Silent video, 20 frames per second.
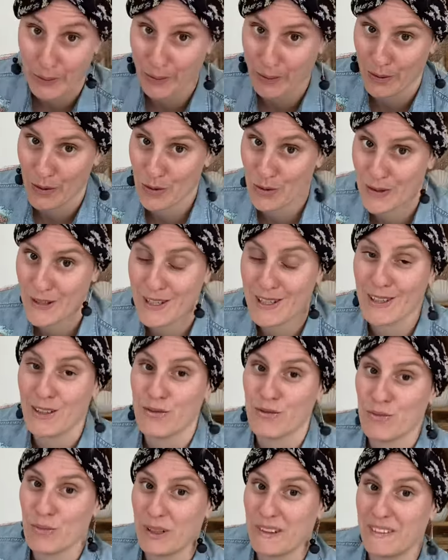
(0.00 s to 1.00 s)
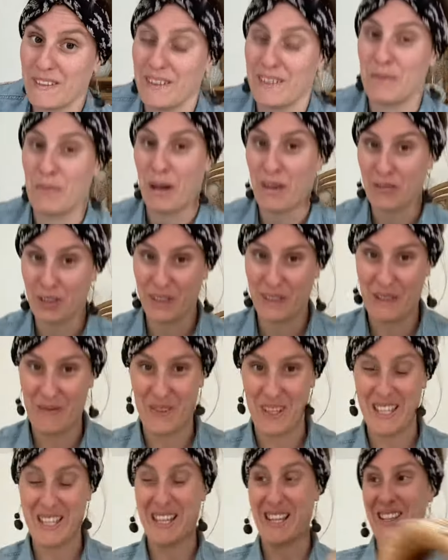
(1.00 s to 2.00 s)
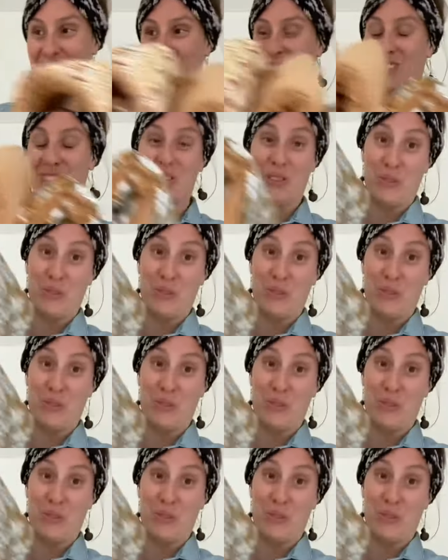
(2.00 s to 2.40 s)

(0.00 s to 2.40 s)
Hein. Je sais, vous mettez parfois des messages de